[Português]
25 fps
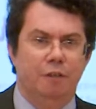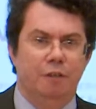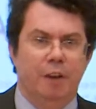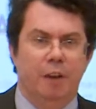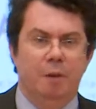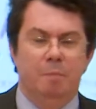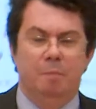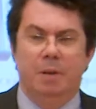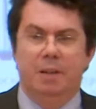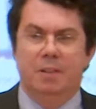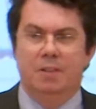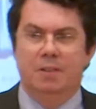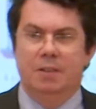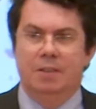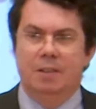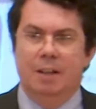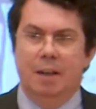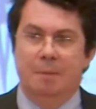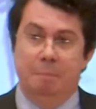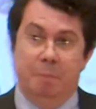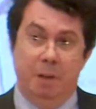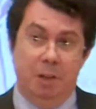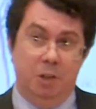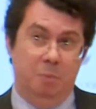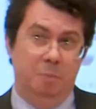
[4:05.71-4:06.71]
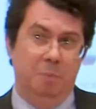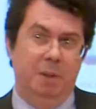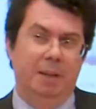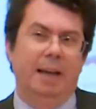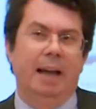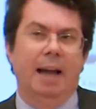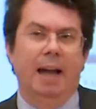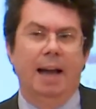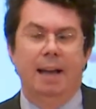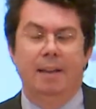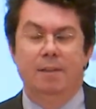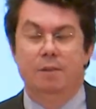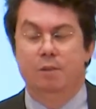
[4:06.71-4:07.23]
vai precisar
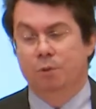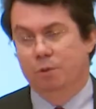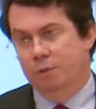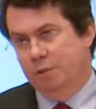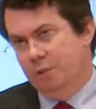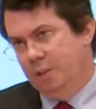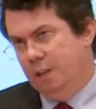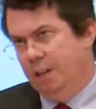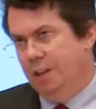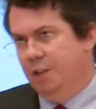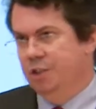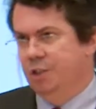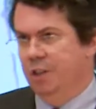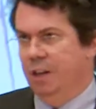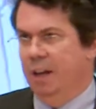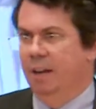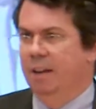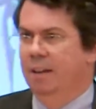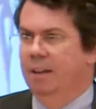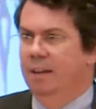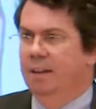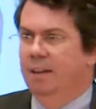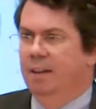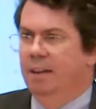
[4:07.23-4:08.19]
perspicácia, ou seja,